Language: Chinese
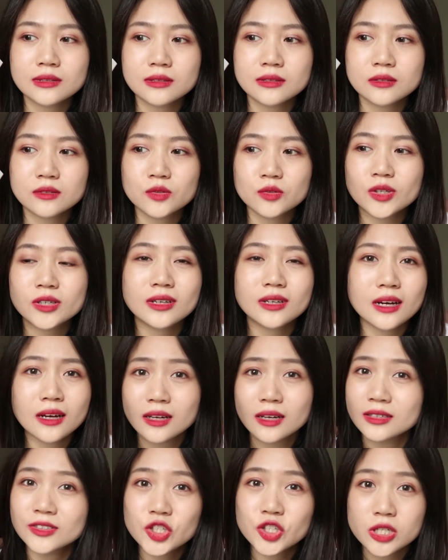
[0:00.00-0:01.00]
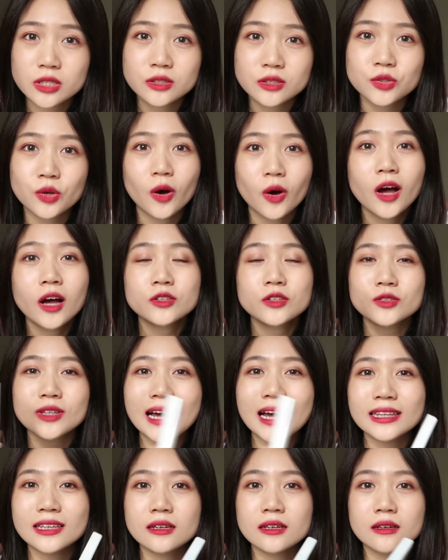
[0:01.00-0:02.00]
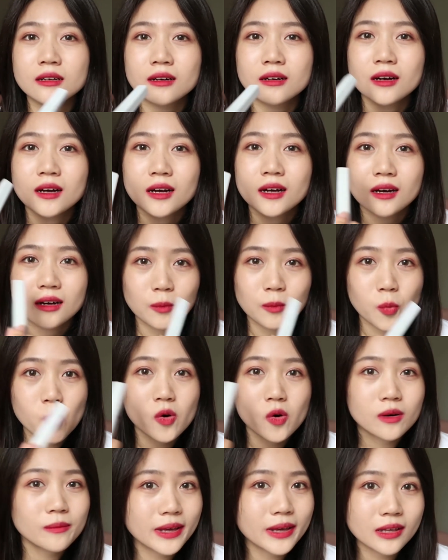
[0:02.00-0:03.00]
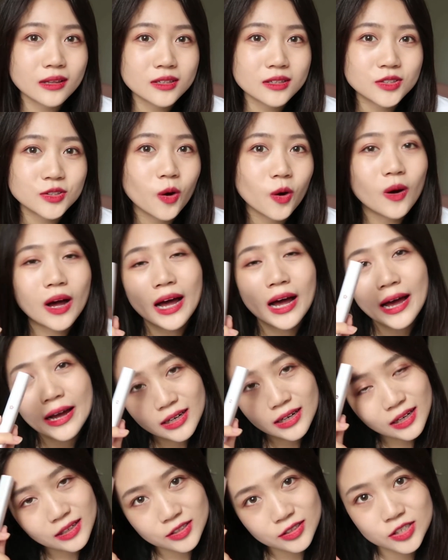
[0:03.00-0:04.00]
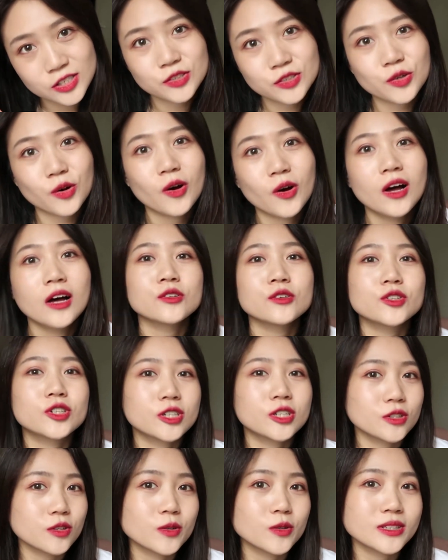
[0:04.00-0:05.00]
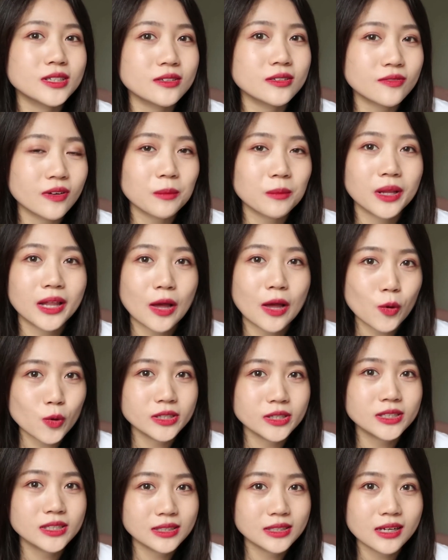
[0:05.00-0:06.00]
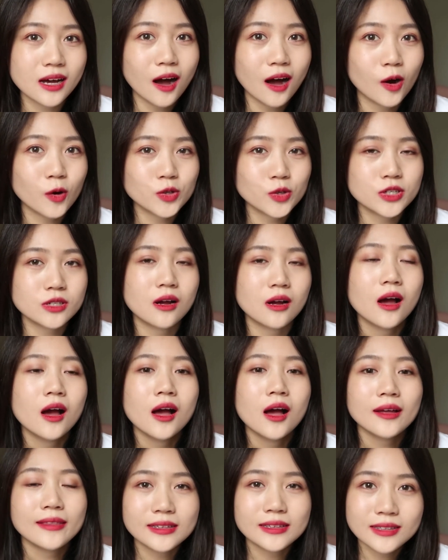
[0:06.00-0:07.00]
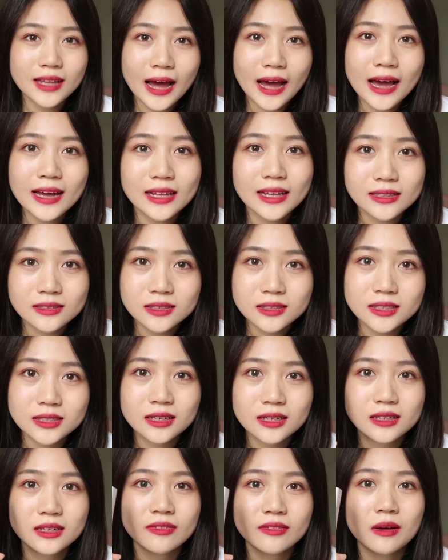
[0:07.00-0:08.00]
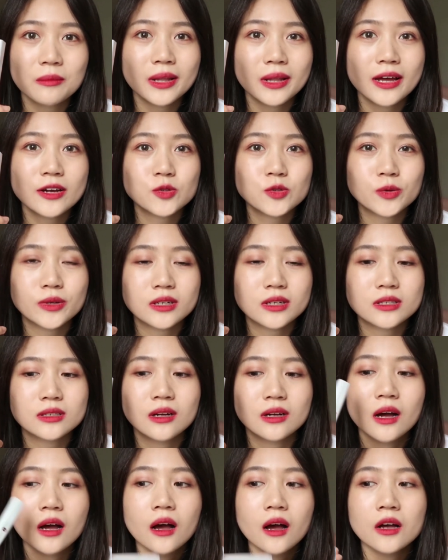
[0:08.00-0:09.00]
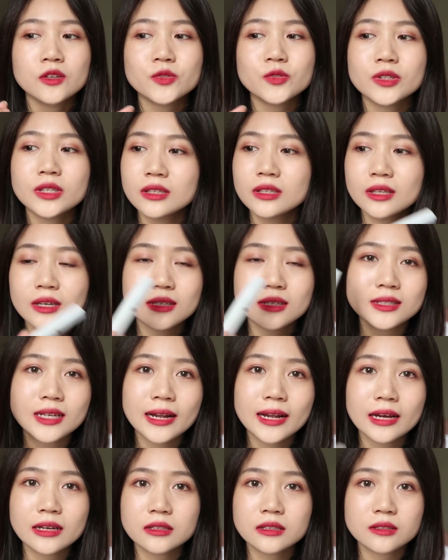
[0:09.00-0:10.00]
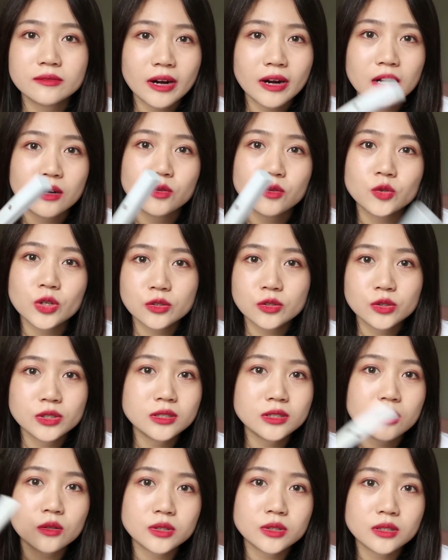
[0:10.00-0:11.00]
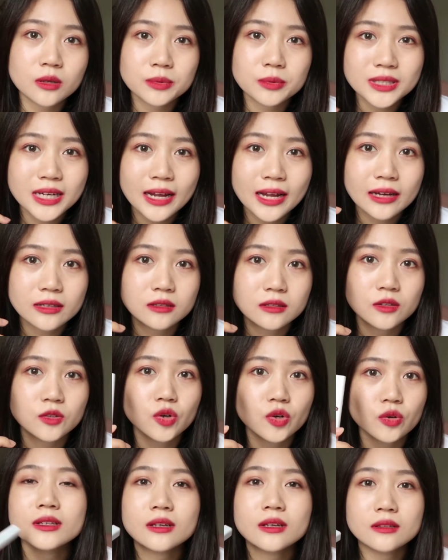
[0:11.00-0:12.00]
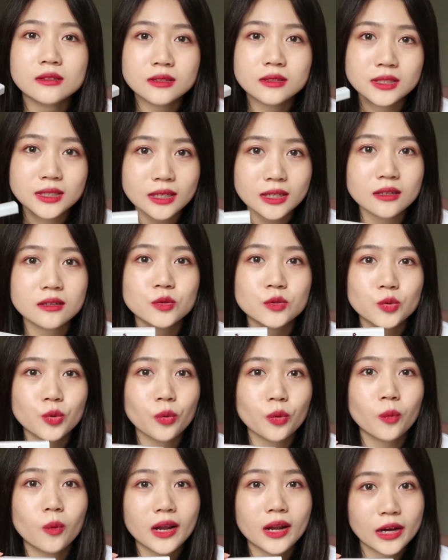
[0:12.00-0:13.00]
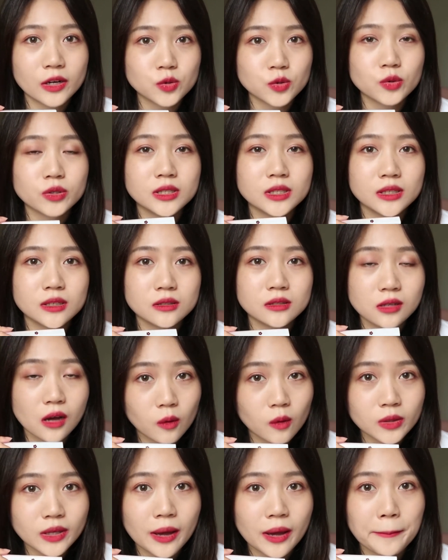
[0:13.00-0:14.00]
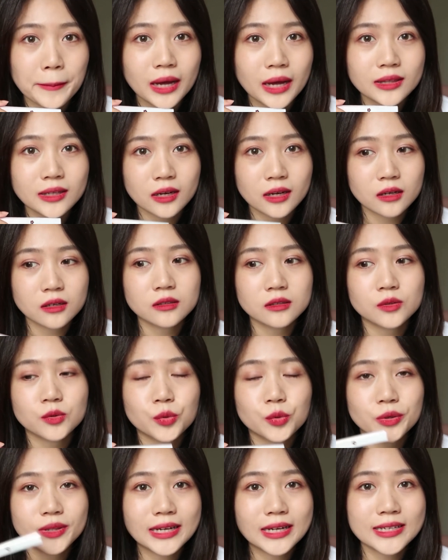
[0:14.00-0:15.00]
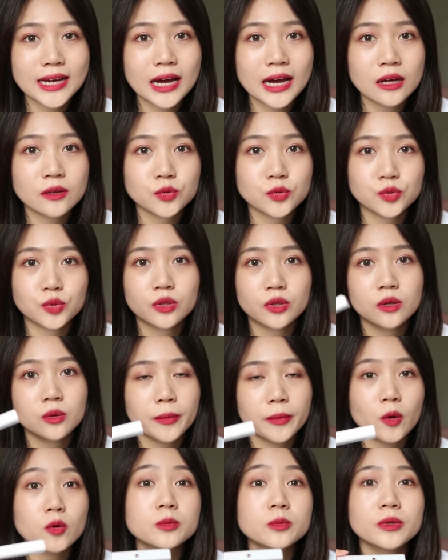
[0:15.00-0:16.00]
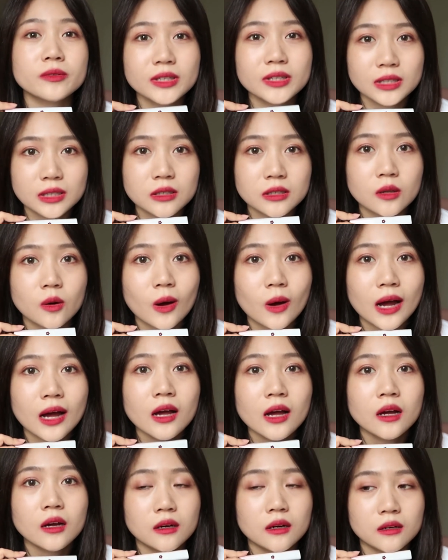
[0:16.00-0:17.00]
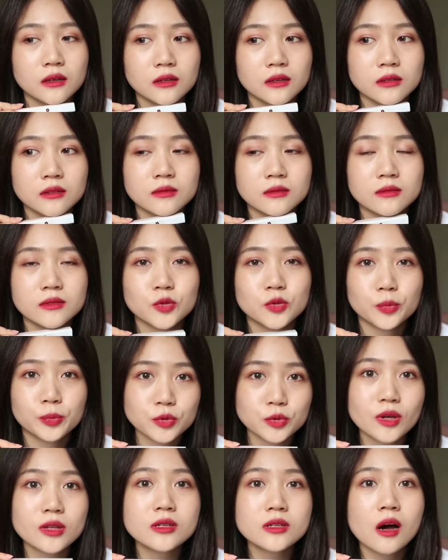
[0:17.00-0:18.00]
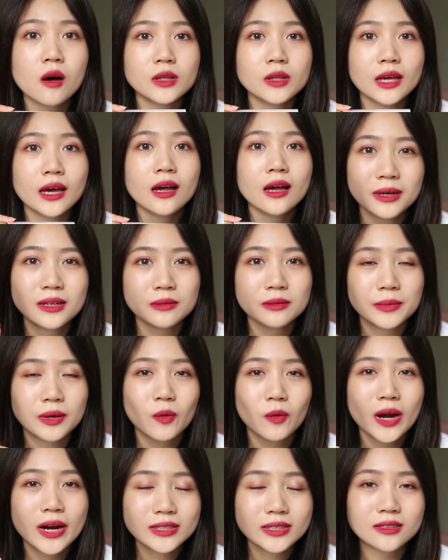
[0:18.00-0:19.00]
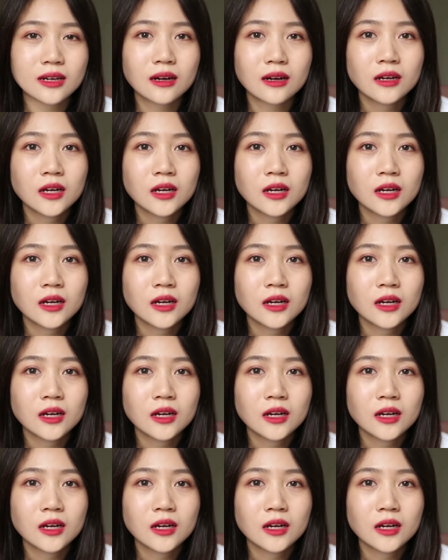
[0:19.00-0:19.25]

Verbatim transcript: 就很持久，就它那个呃膜没了之后还是很持久，就持久性方面来说，这是一件好事。但是太难卸这方面来说也是，就你一天下来，你晚上用眼唇卸都卸不下来的那种。可能这个对我来说是一个槽点吧，但可能对大家就觉得没有什么问题的话，呃就不算槽点。往里面我还是想